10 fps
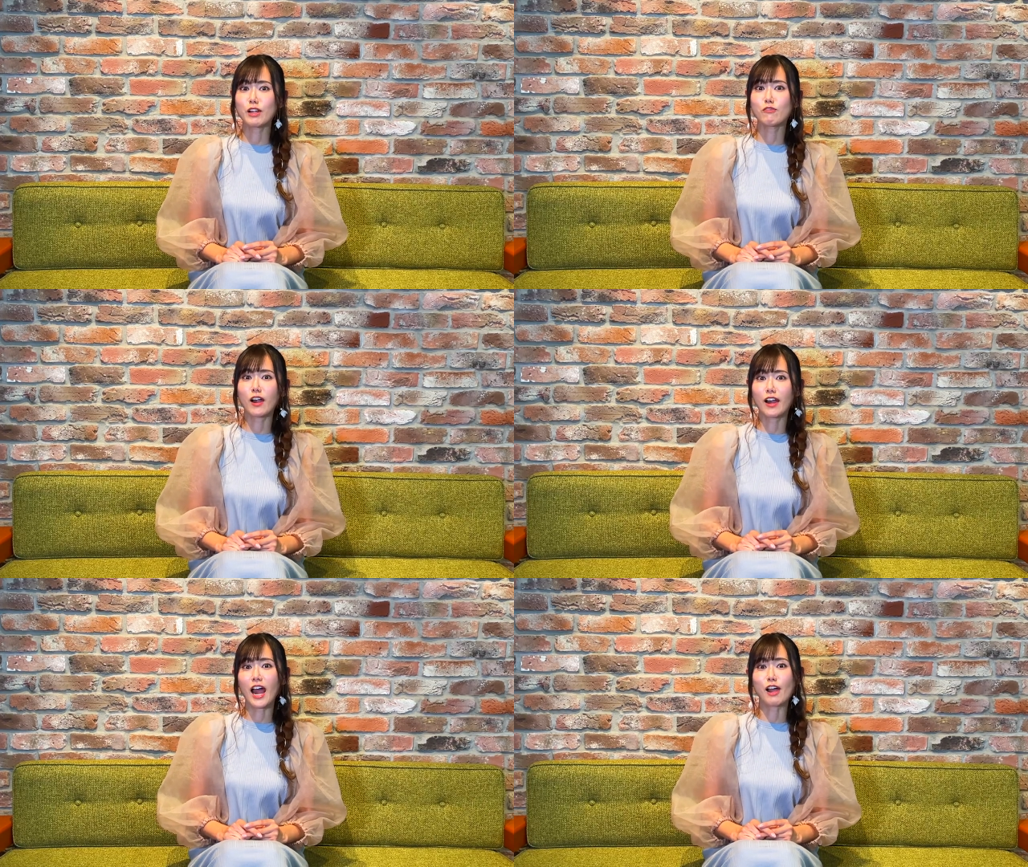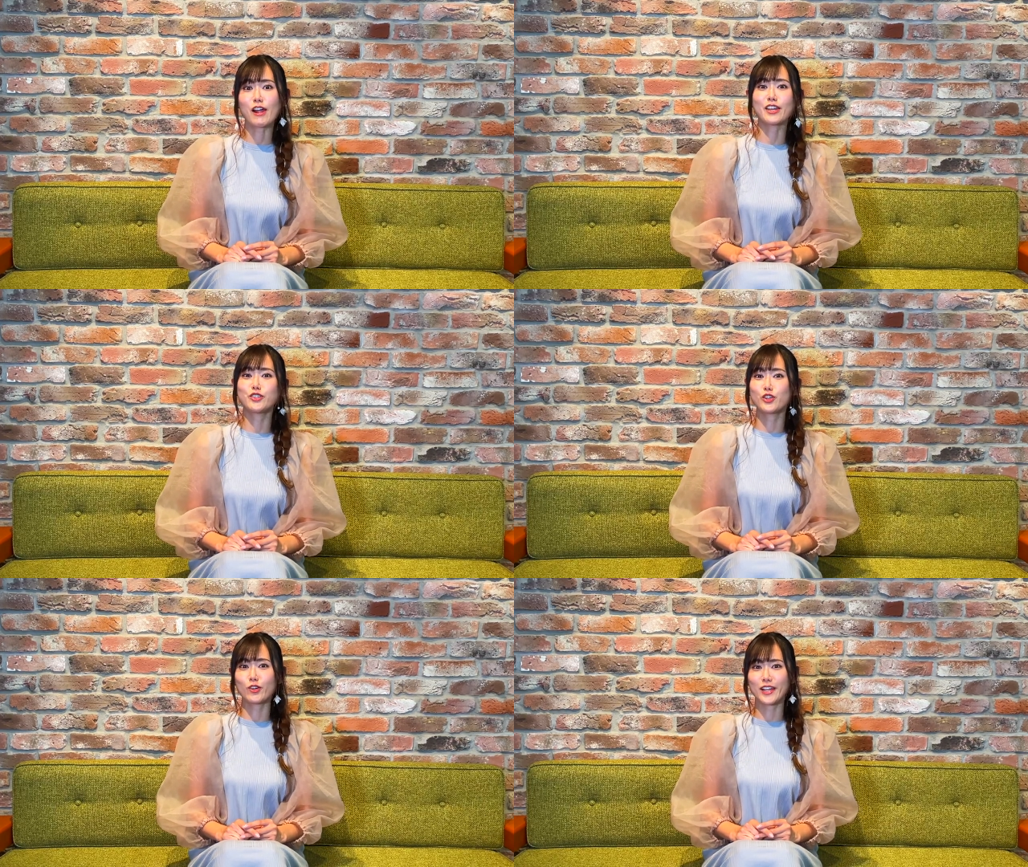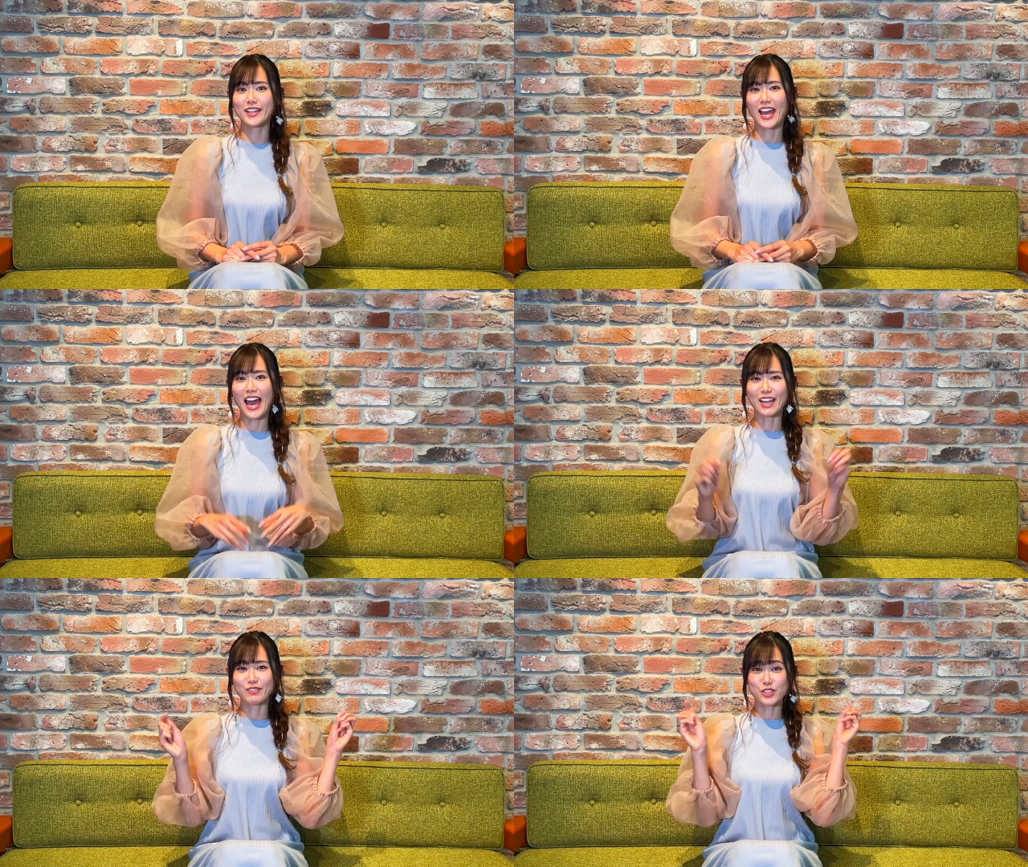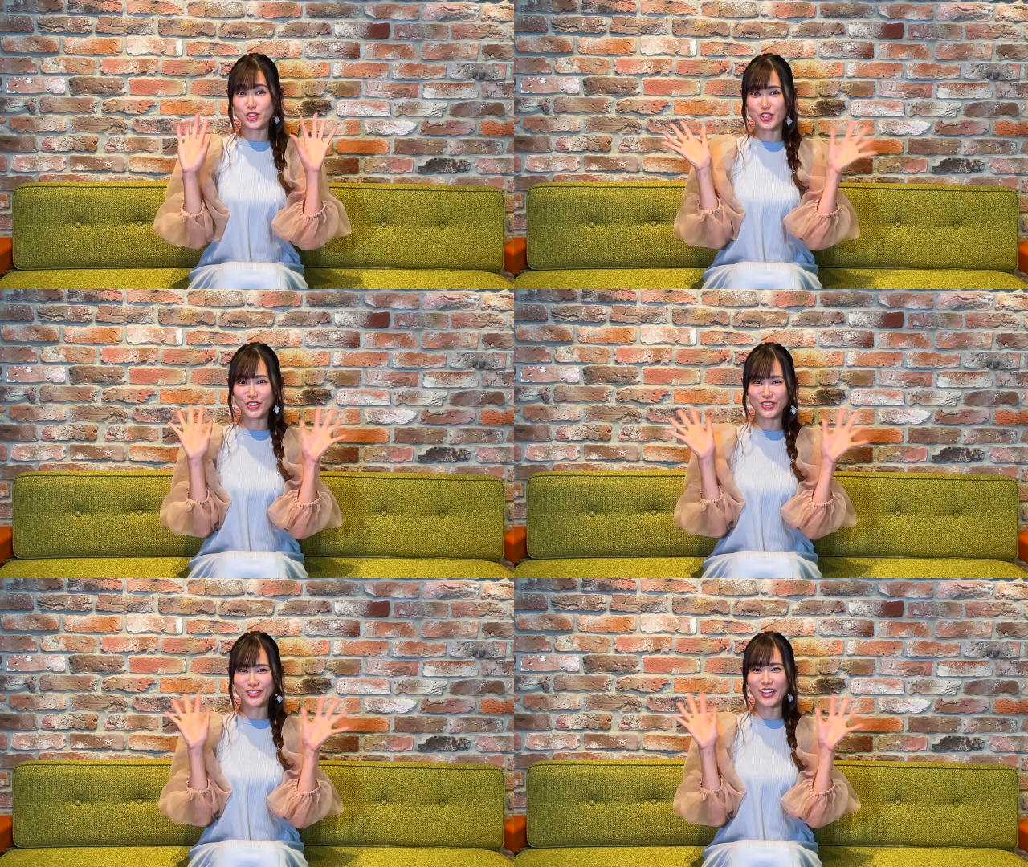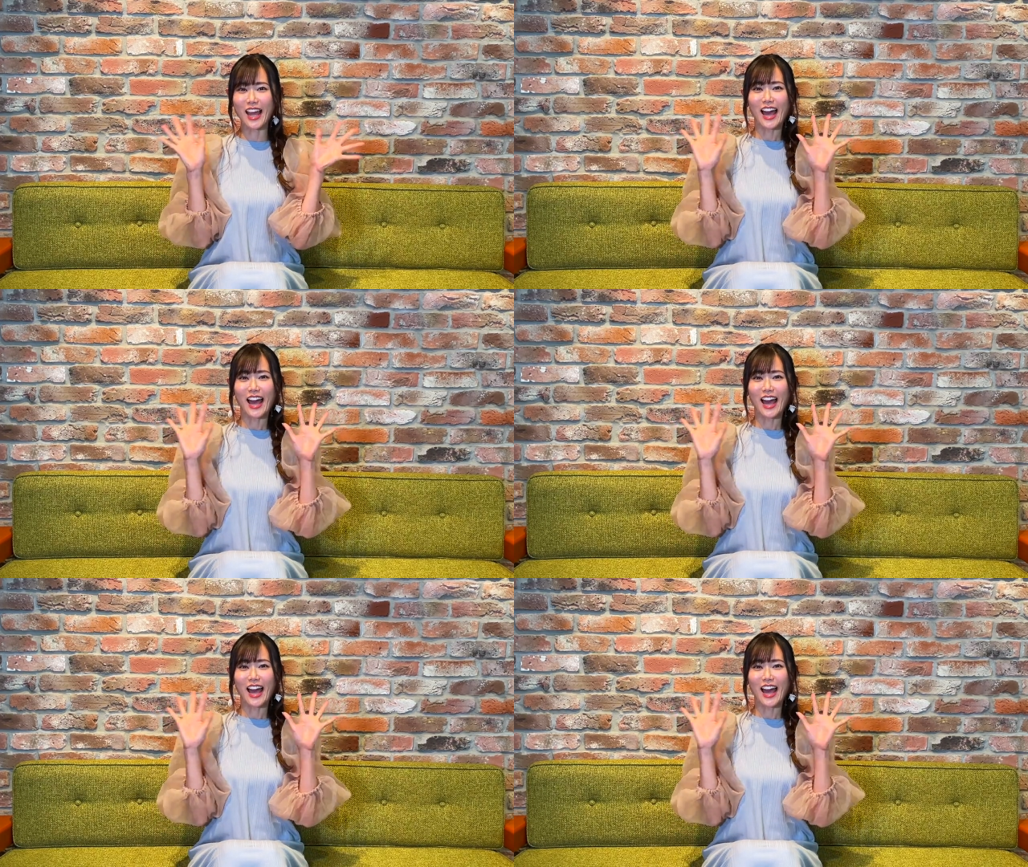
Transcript: everyone, how are you doing? I'm True!